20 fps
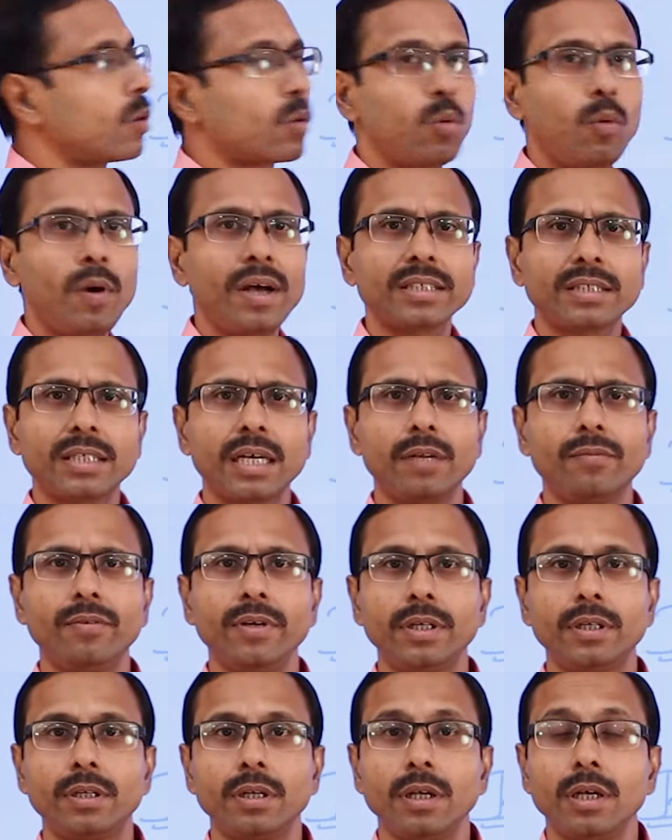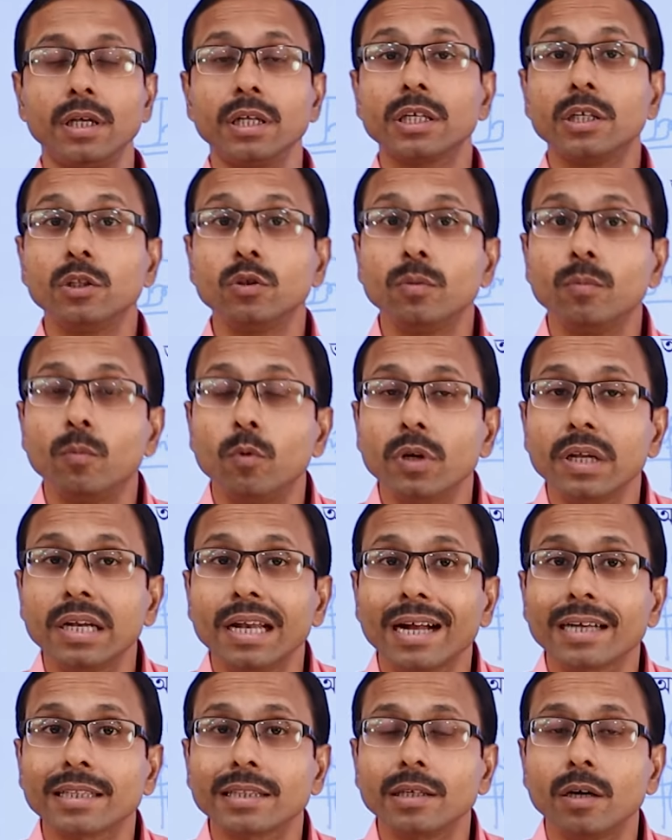কোয়াসার্ভেট কিন্তু মনে
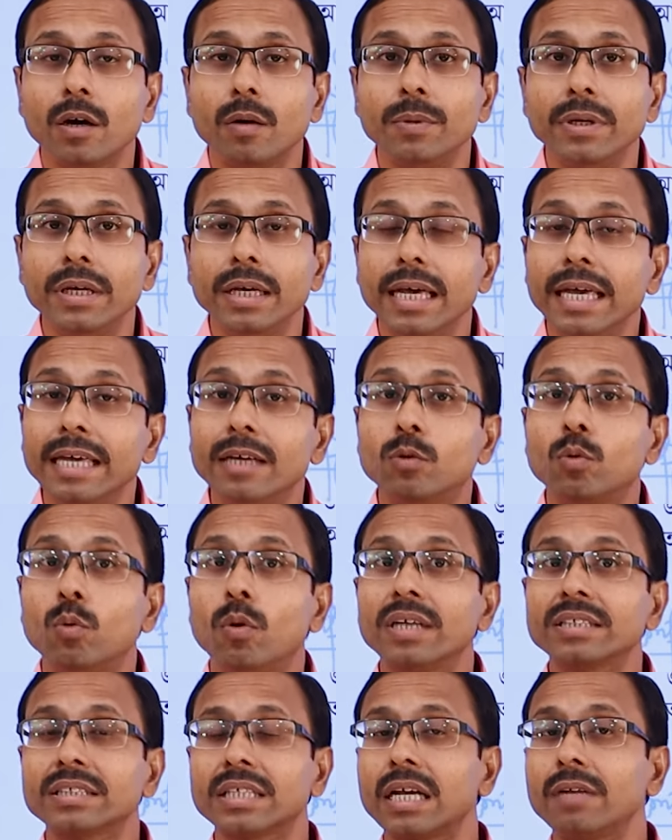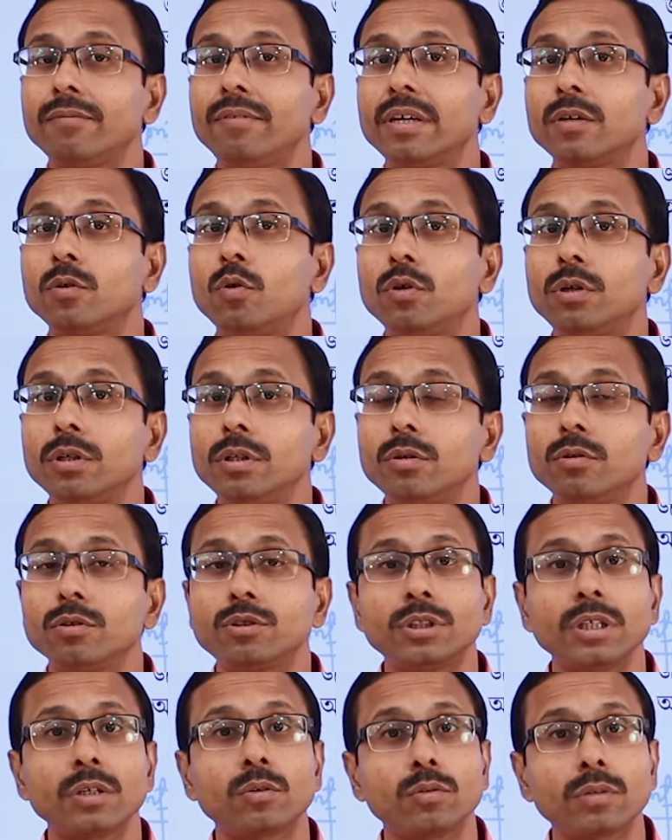রাখতে হবে এই কোয়াসার্ভেট গঠিত
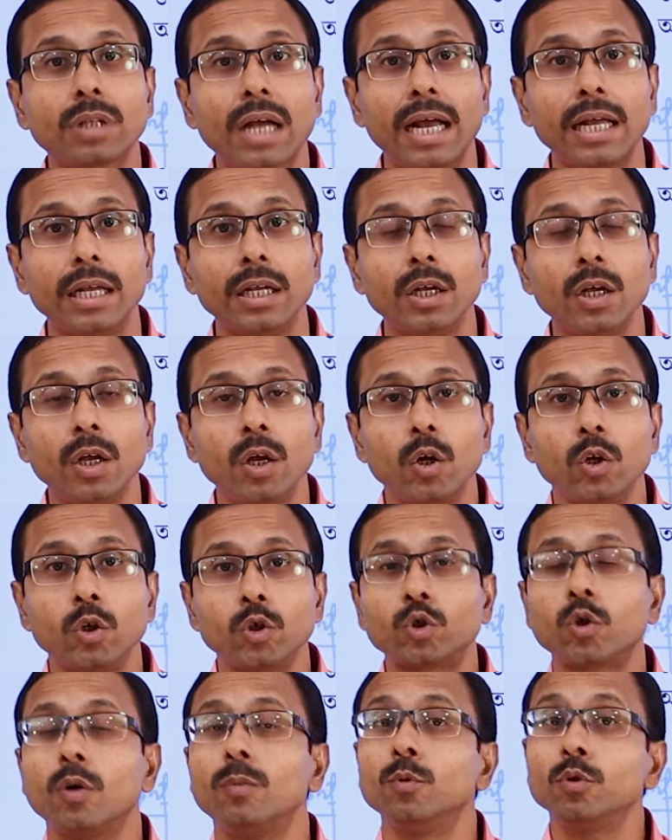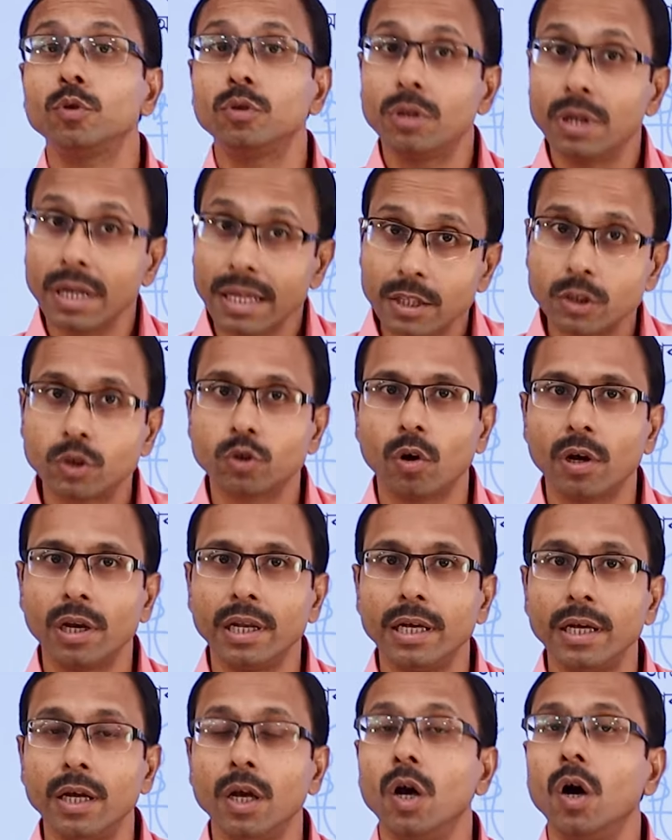হচ্ছে কোথায় সমুদ্রের
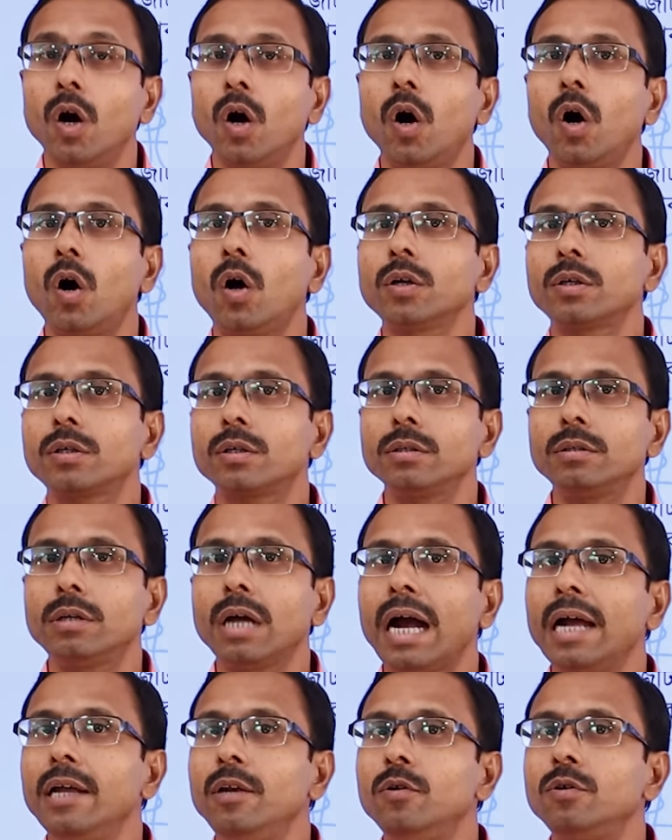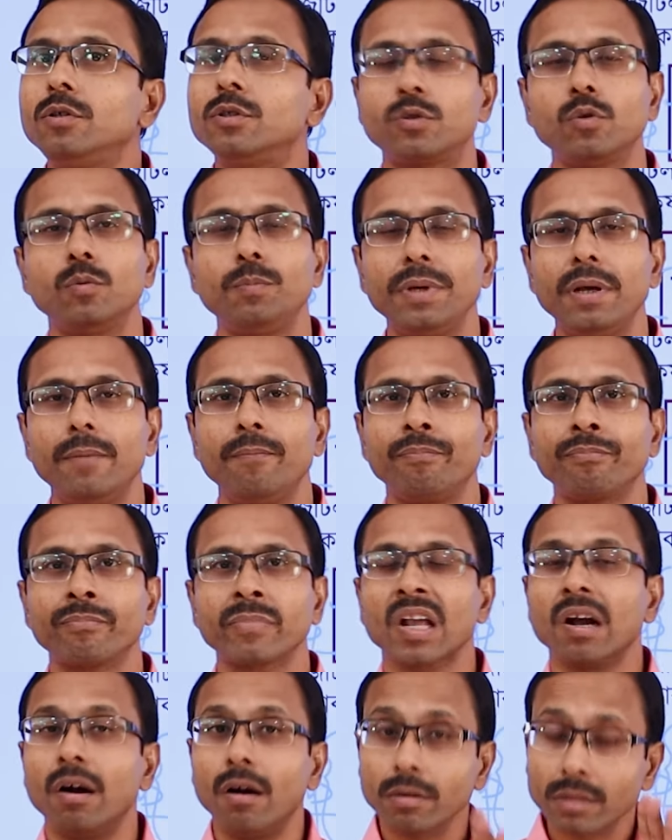জলে হট ডাইলুট সুপে
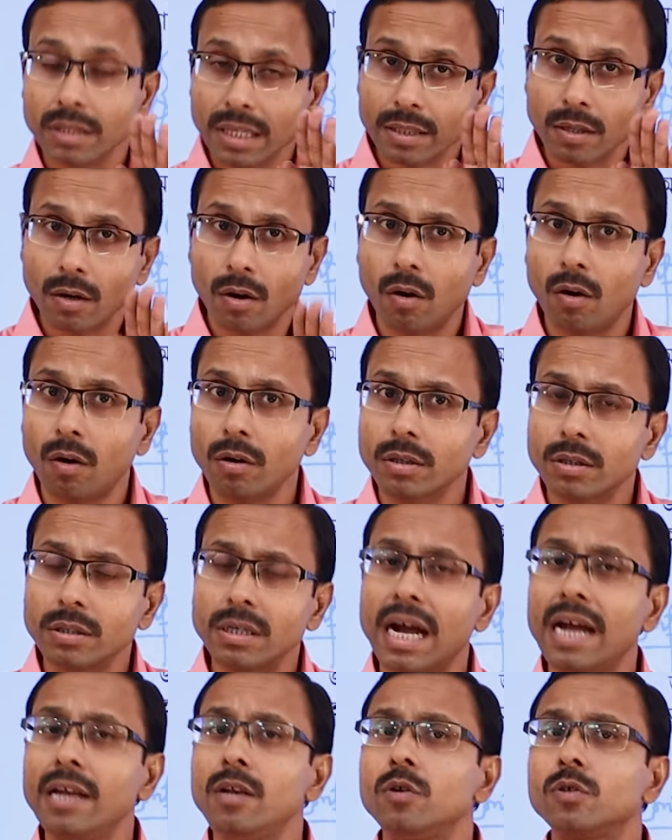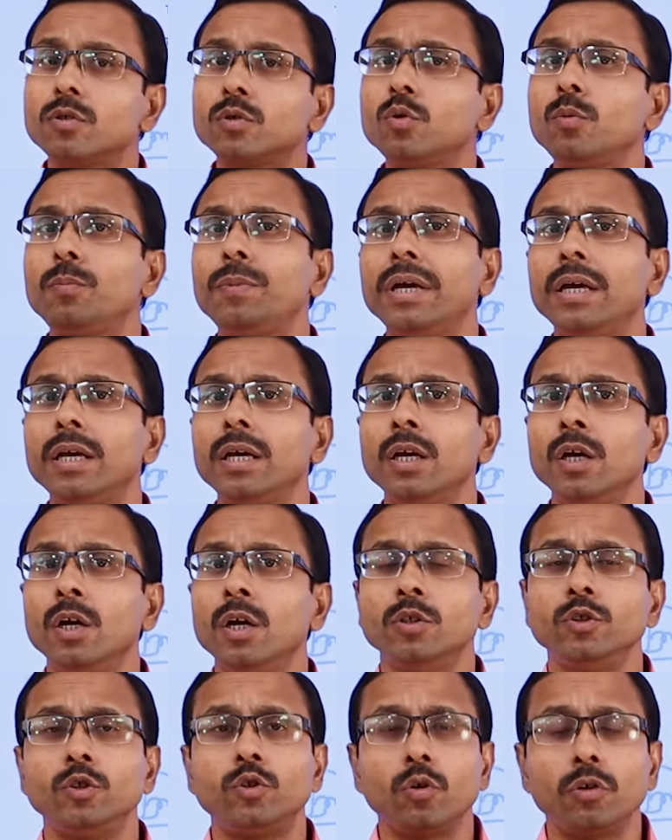অর্থাৎ হট ডাইলুট সুপে
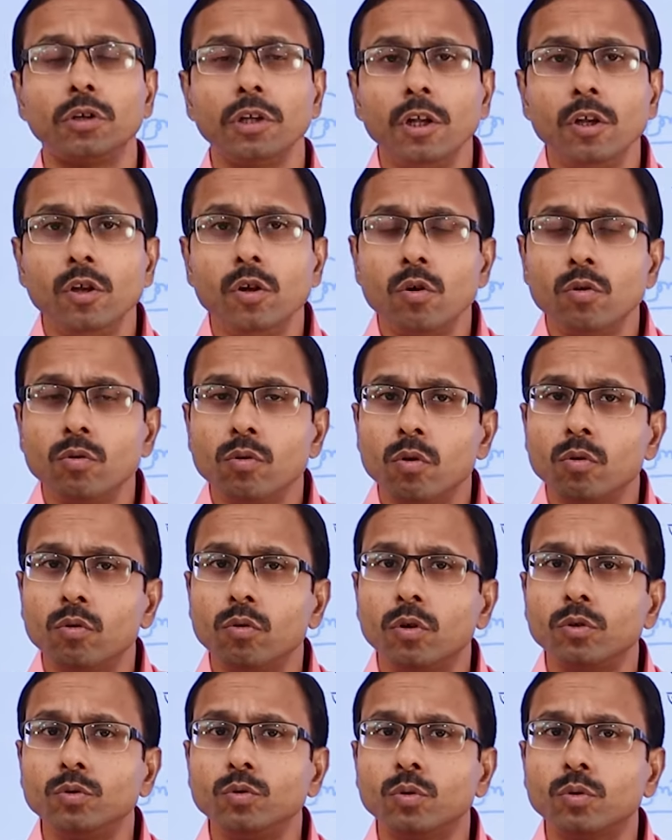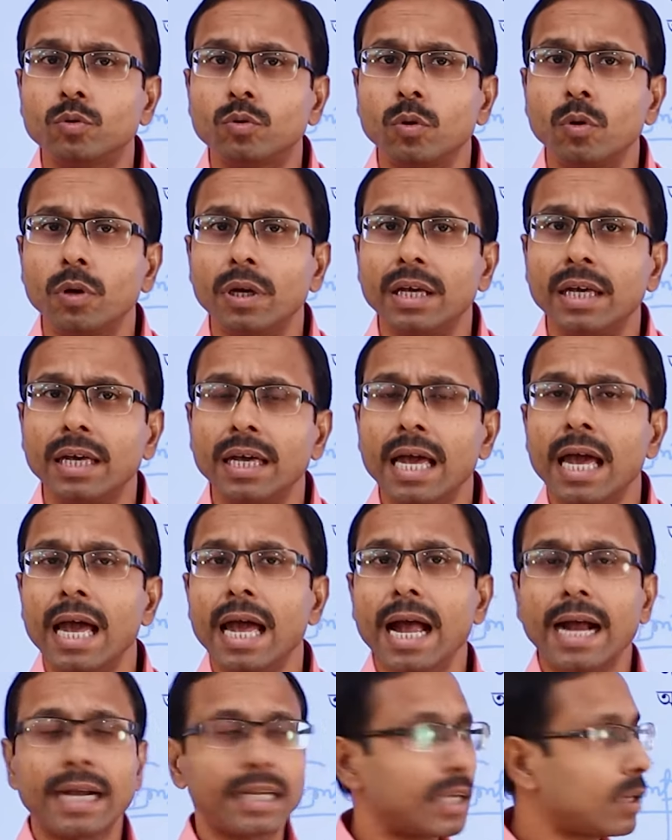জটিল যৌগগুলো যুক্ত হয়ে
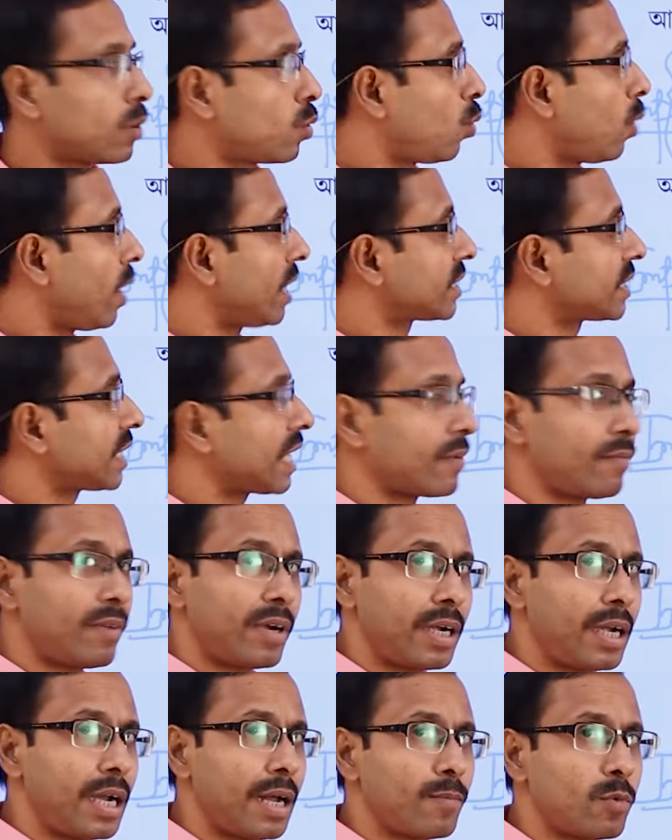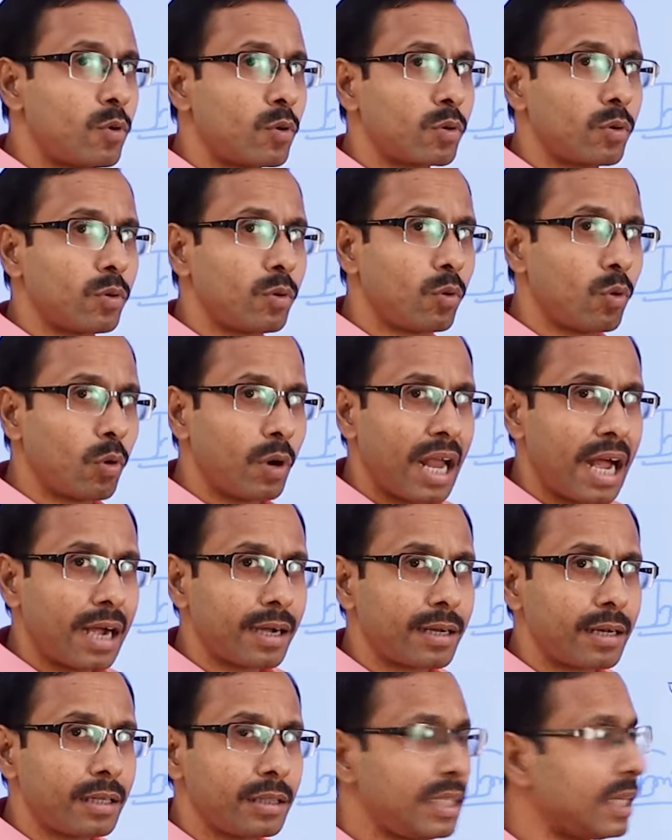একটা কোয়াসার্ভেট নামক
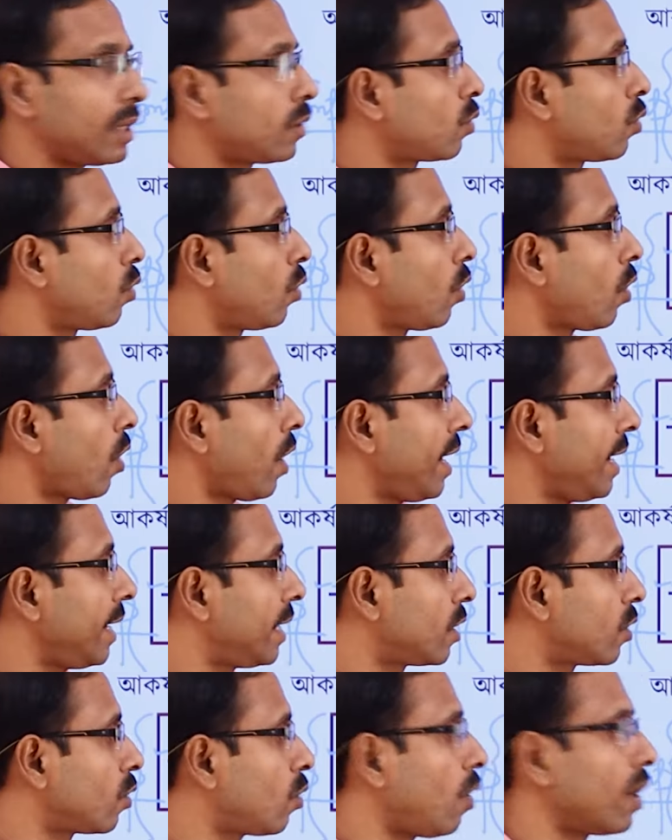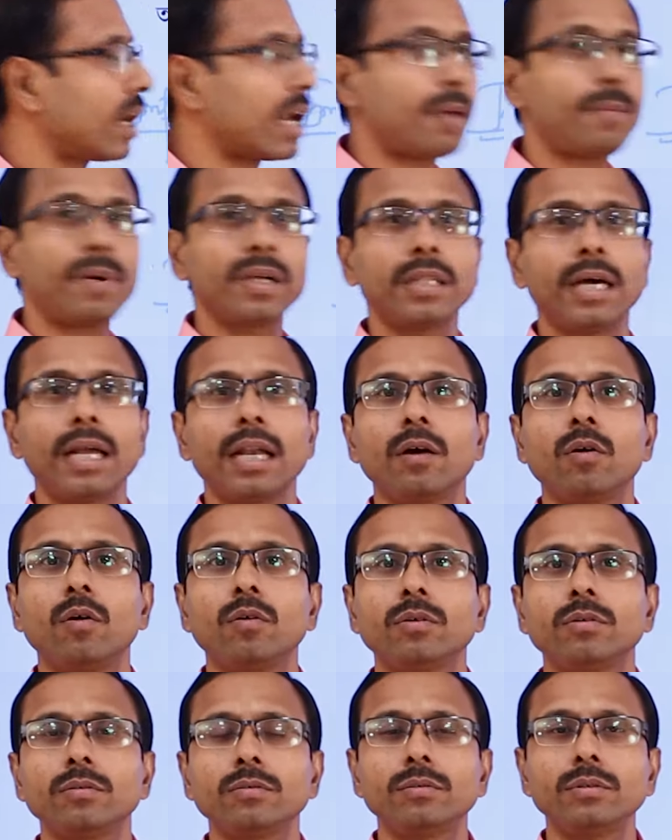গোলাকৃতি কোলয়েড কণা বা দানা
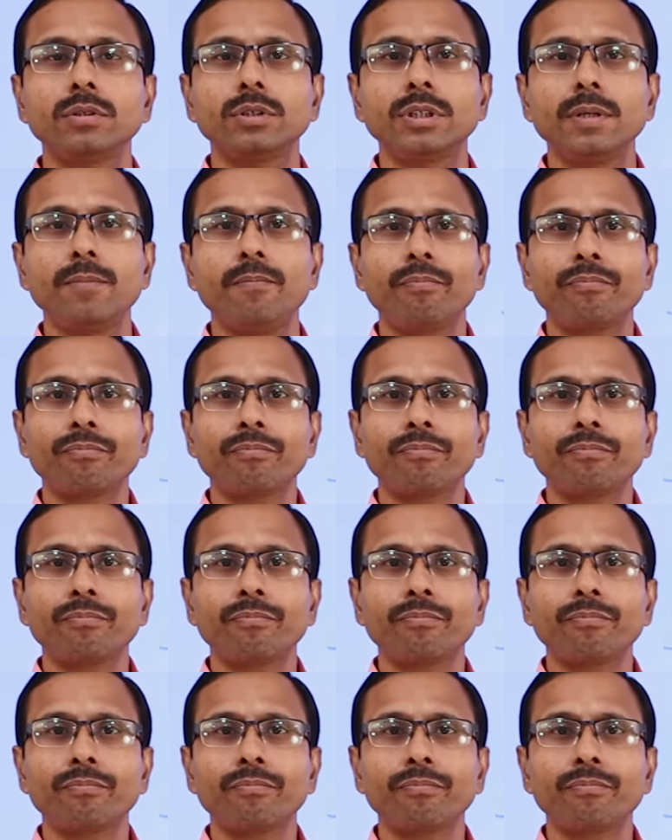গঠন করছে